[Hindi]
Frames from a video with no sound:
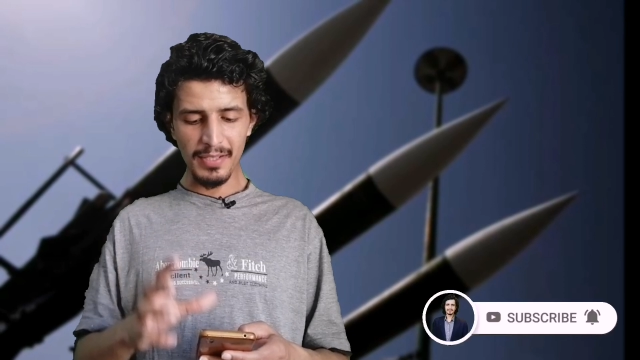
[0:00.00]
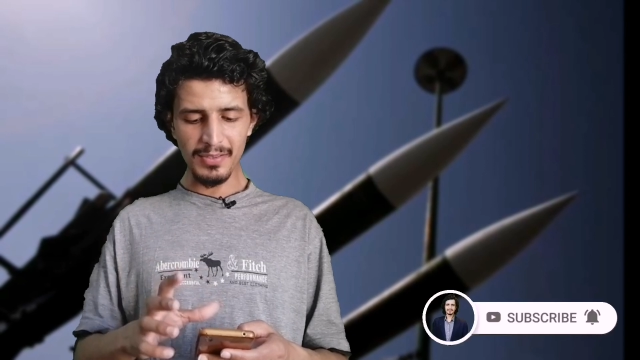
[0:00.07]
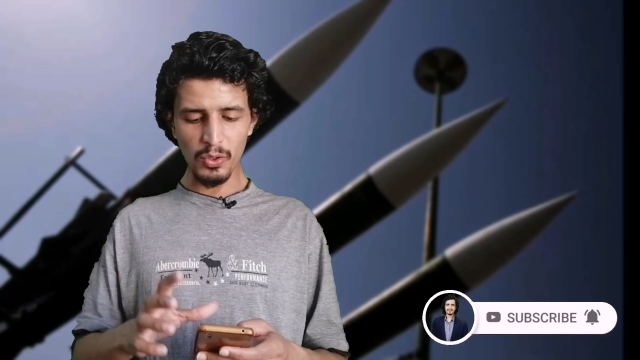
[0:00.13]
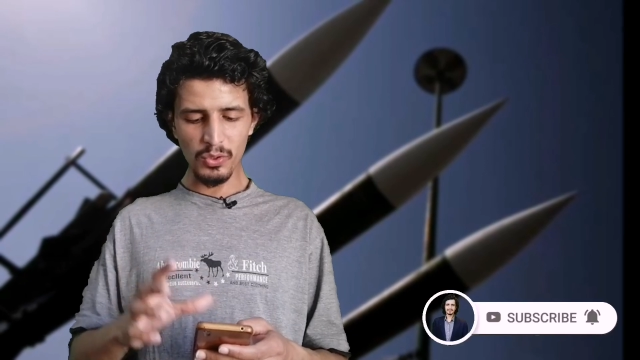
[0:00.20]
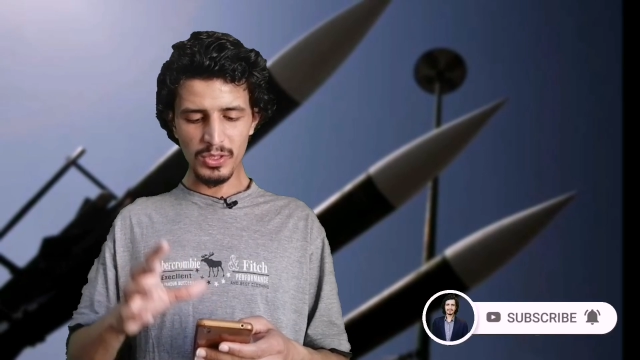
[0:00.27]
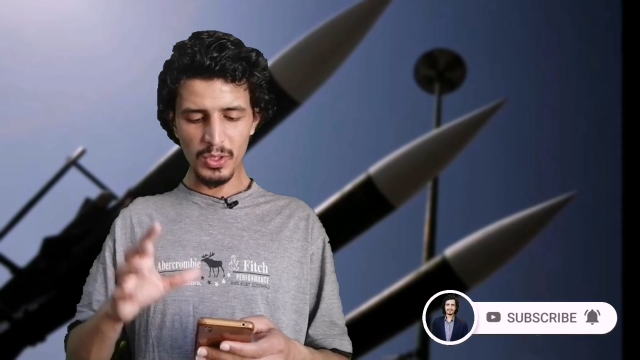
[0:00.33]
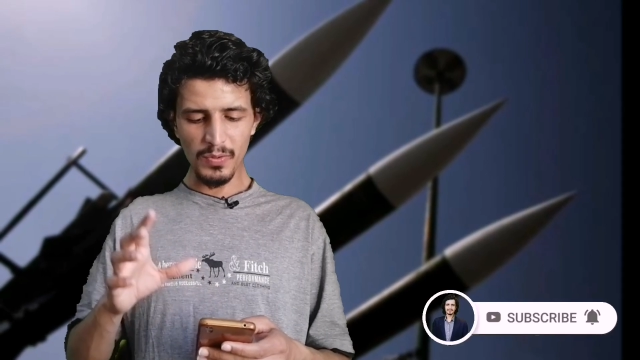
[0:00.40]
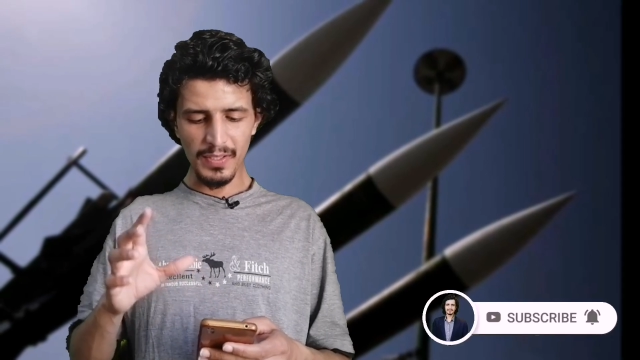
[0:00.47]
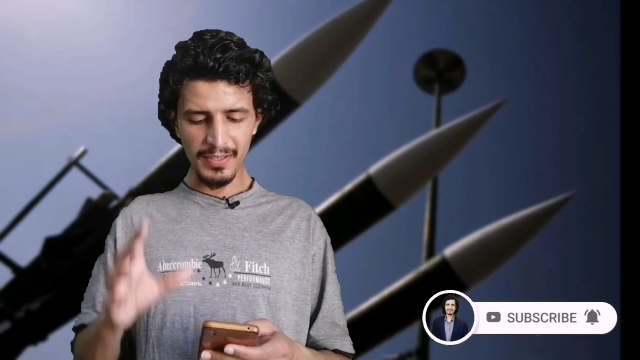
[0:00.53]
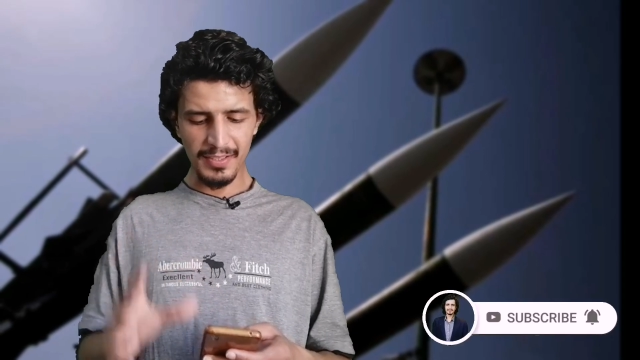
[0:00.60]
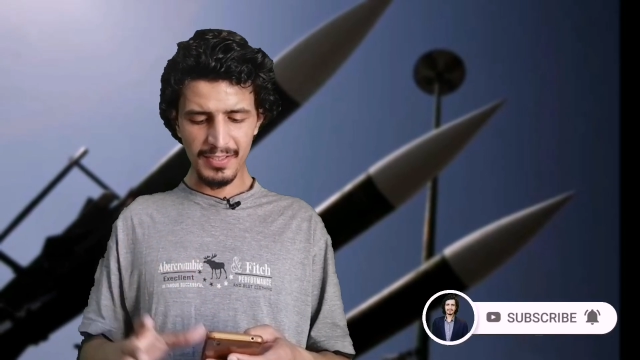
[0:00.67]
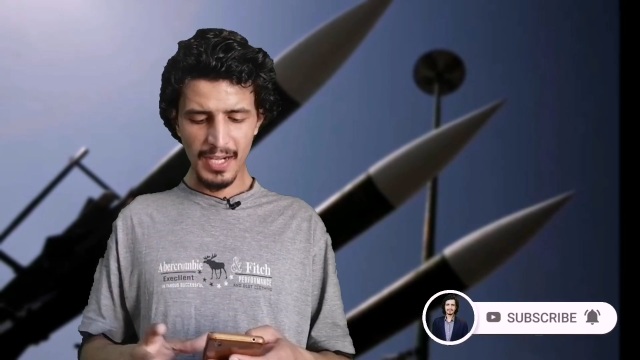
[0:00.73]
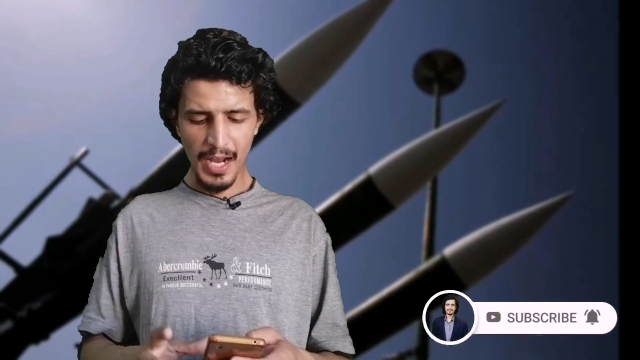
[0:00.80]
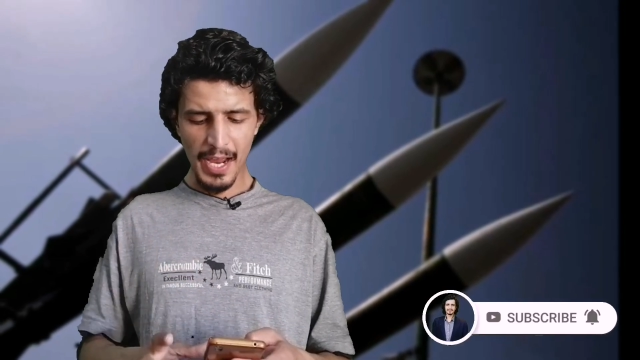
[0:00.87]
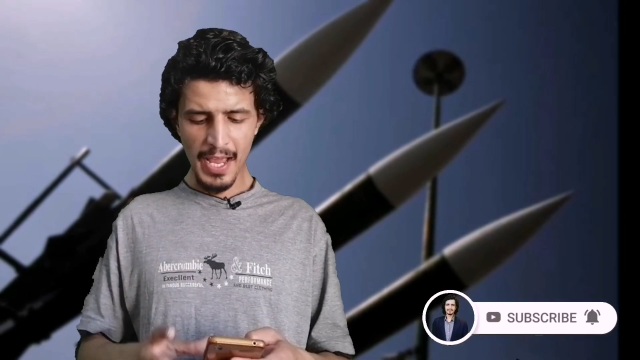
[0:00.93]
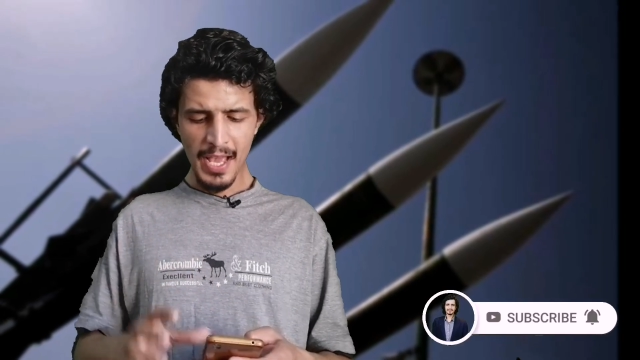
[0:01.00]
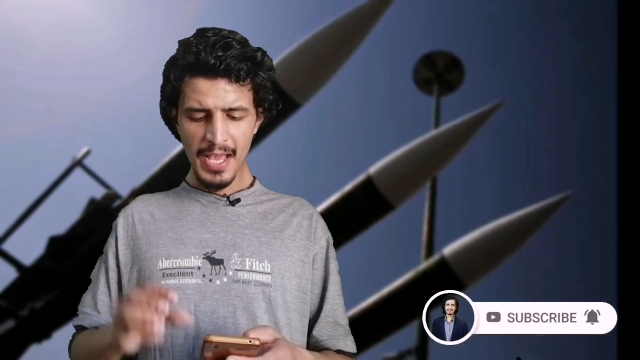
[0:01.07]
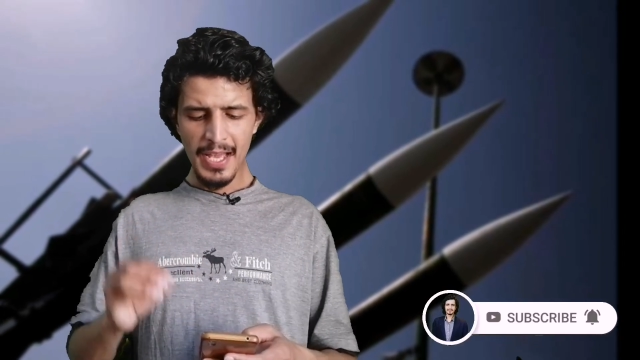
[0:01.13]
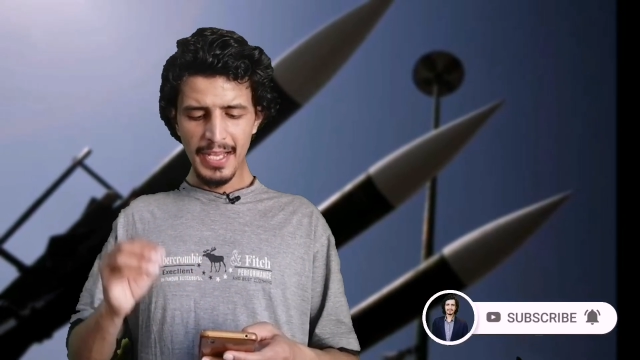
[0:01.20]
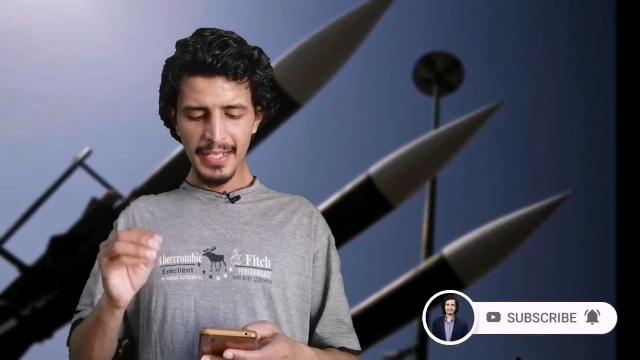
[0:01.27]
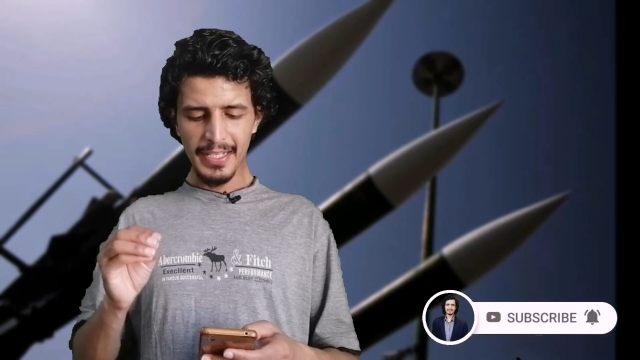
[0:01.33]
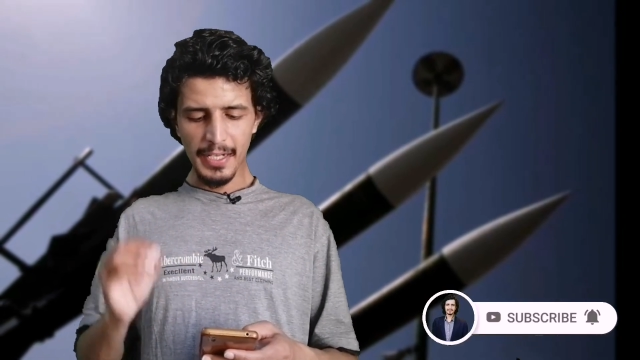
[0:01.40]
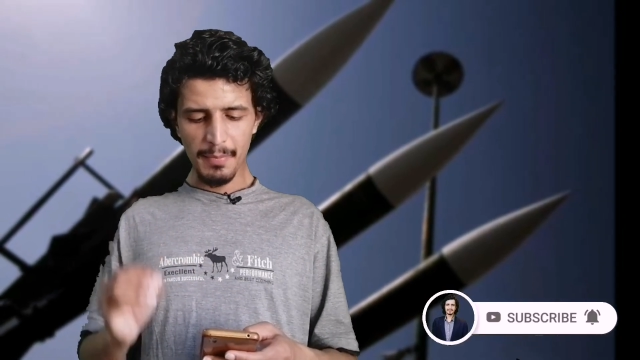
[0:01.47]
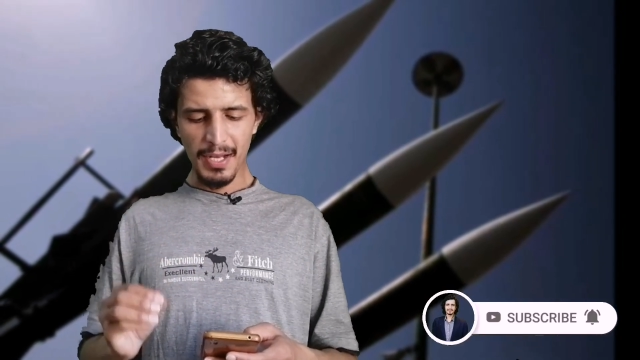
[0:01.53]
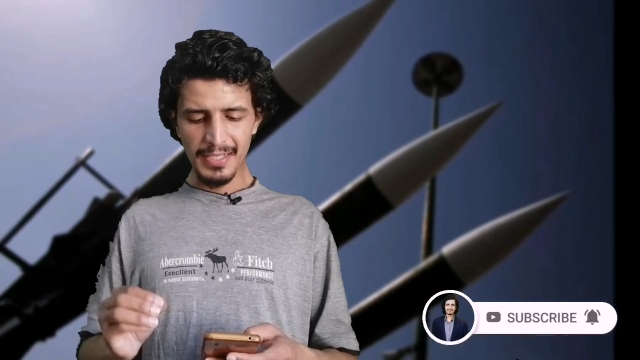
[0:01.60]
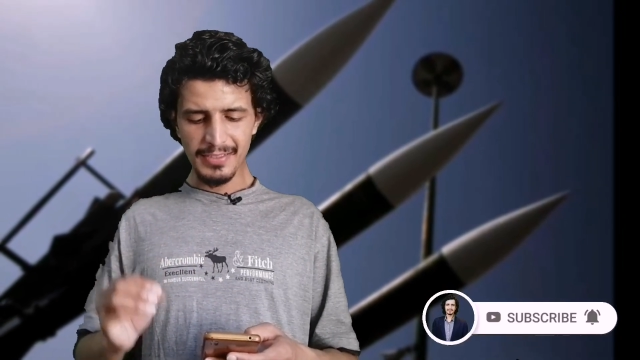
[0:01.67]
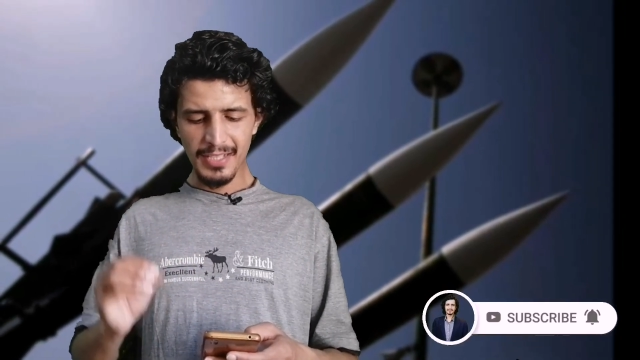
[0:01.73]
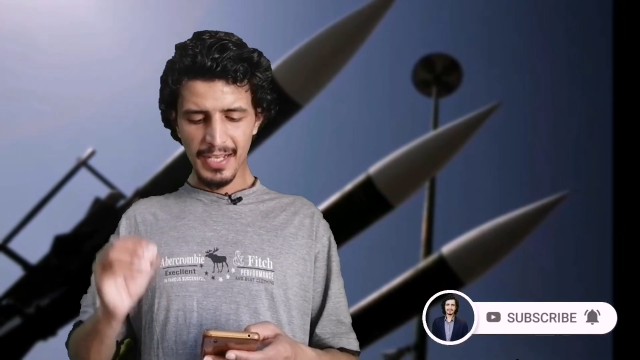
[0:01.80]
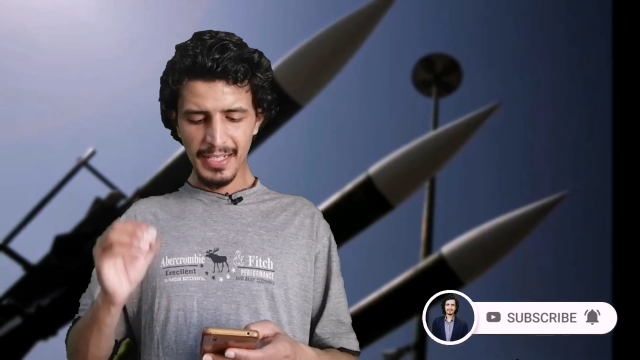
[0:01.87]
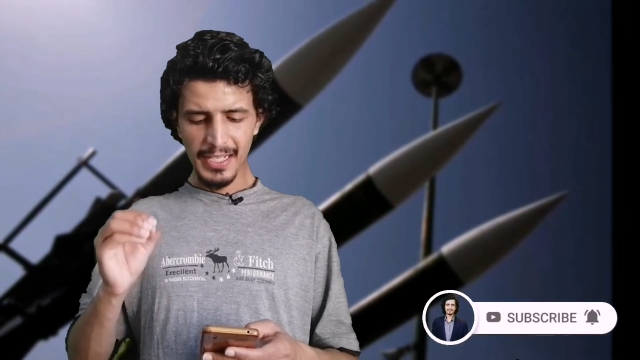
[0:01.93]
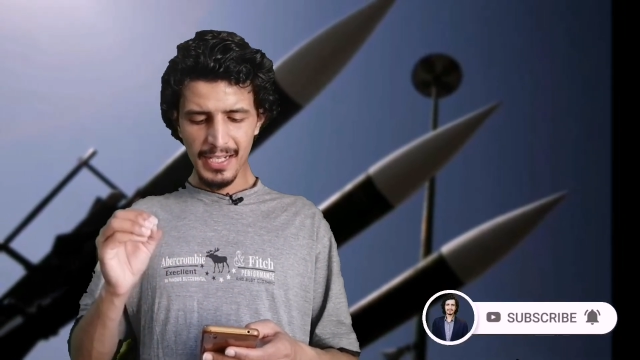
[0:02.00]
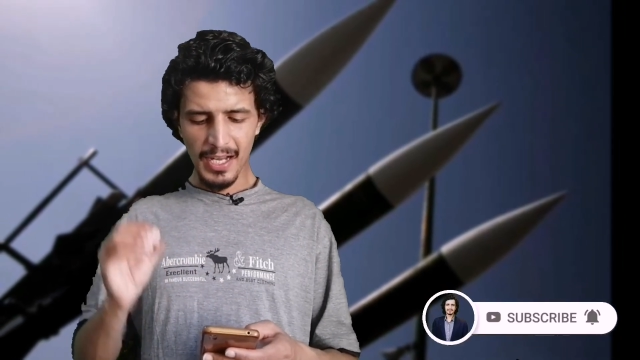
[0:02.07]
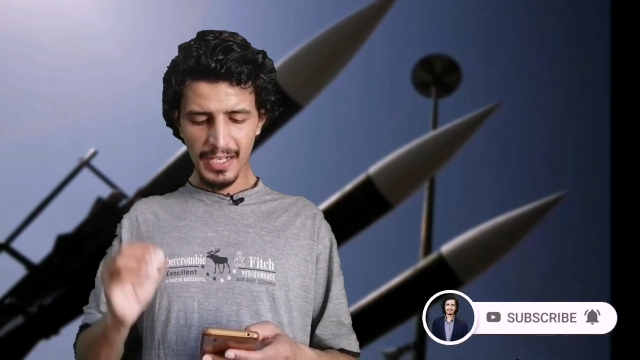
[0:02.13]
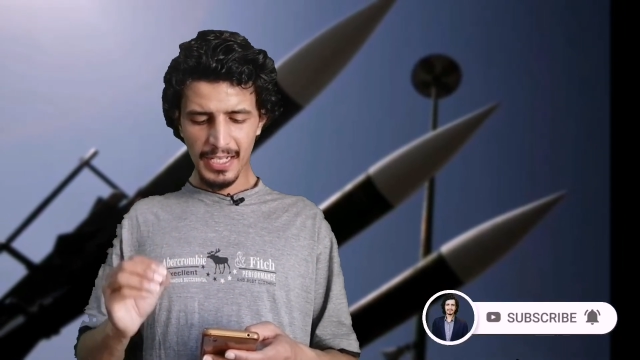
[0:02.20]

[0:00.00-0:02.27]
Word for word: बुलंद होते हुए नजर आए किरमान शाह के